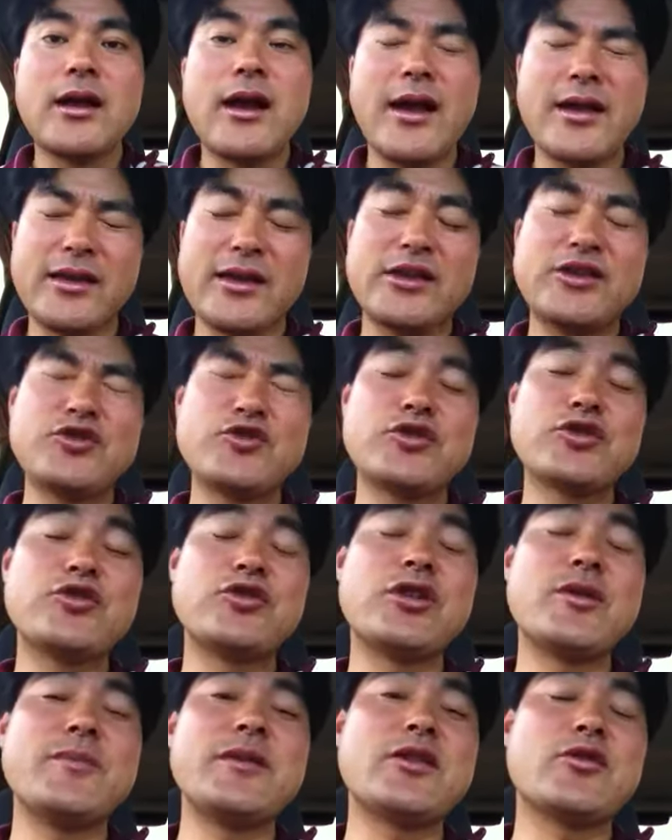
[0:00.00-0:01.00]
はい、非常に
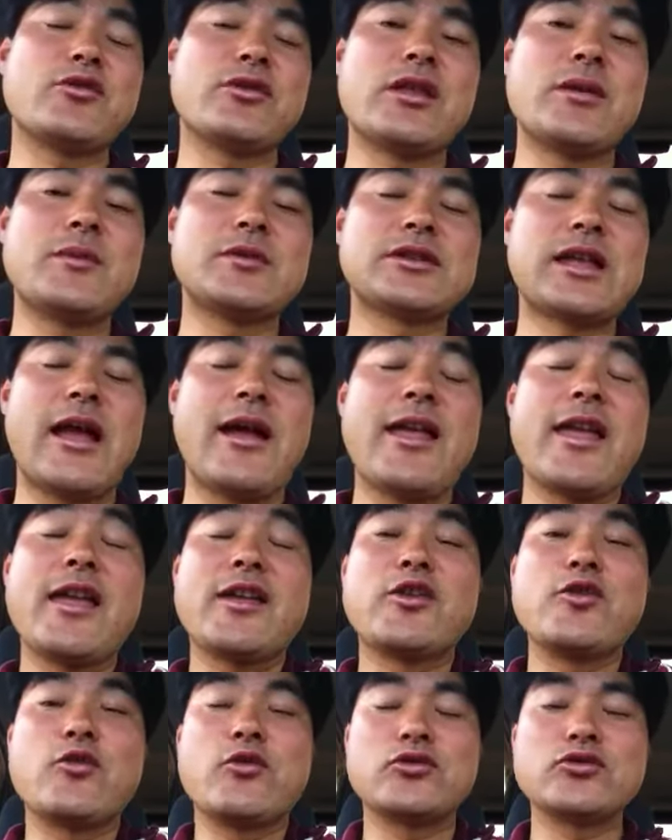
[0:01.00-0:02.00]
クリーミーでございました。えー、
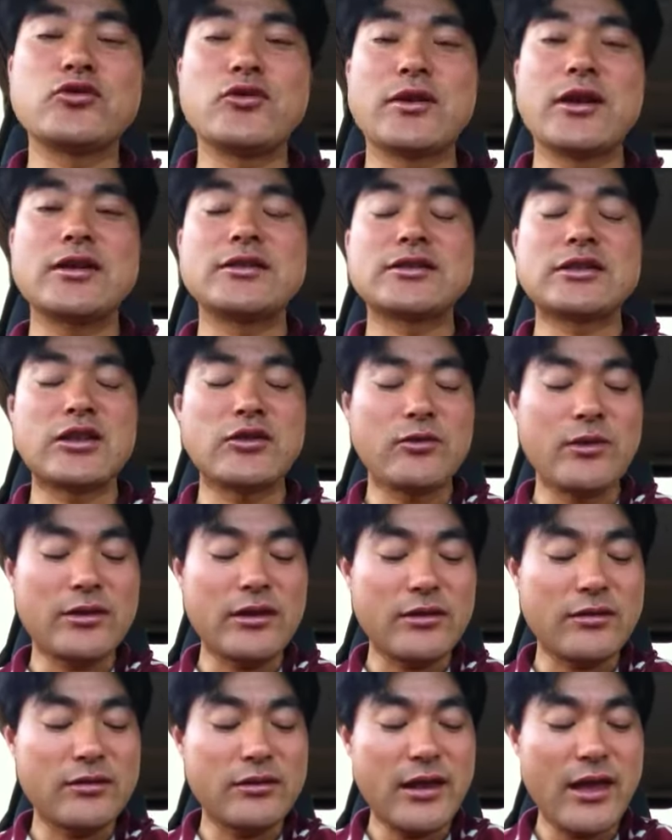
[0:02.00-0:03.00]
今日ご紹介したのは
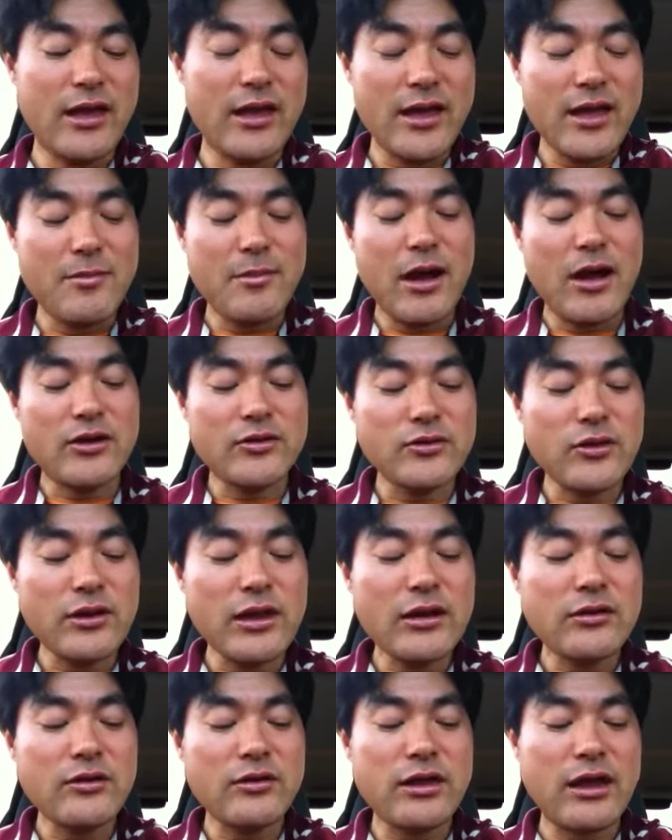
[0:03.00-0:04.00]
ですね、えー、
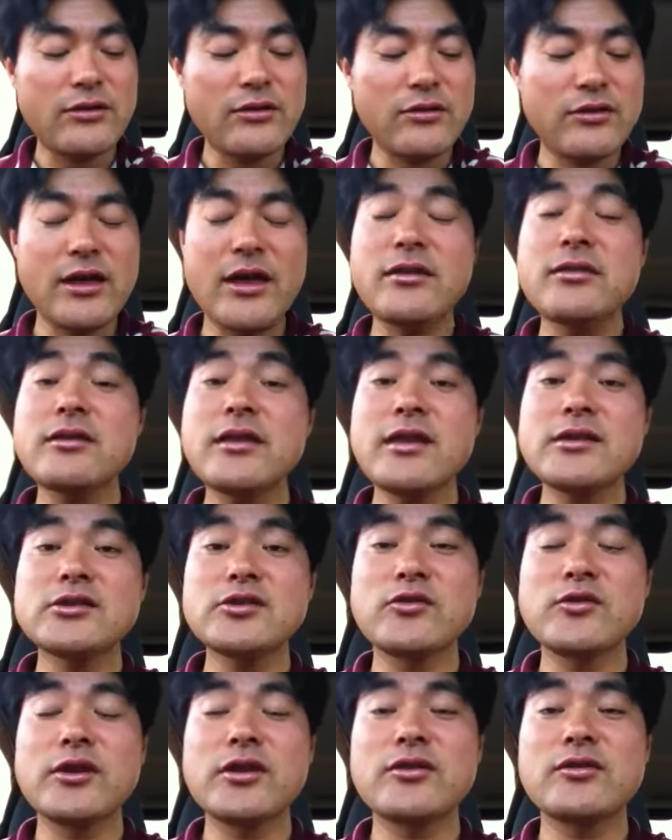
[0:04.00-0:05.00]
マクドナルドさんの
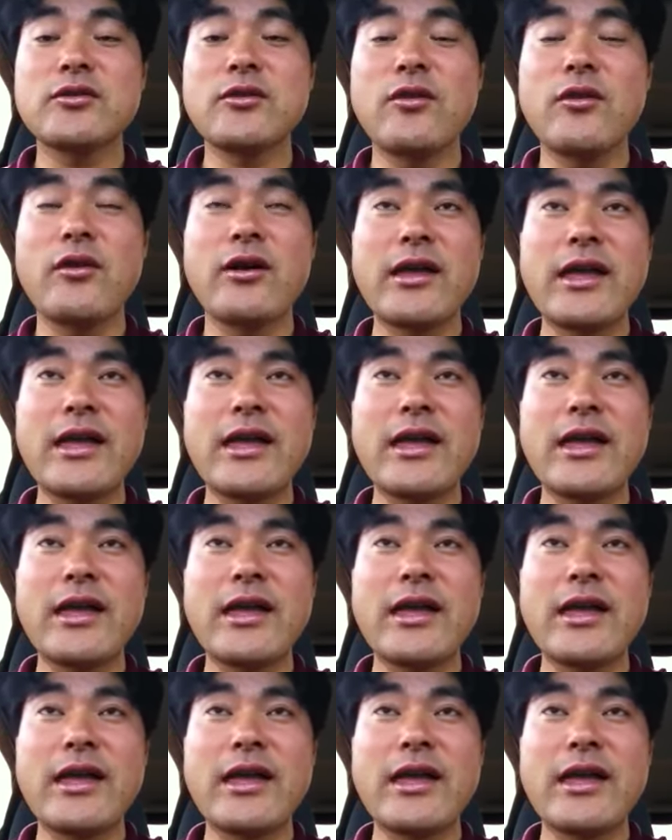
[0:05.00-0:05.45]
サンデーチョコレート、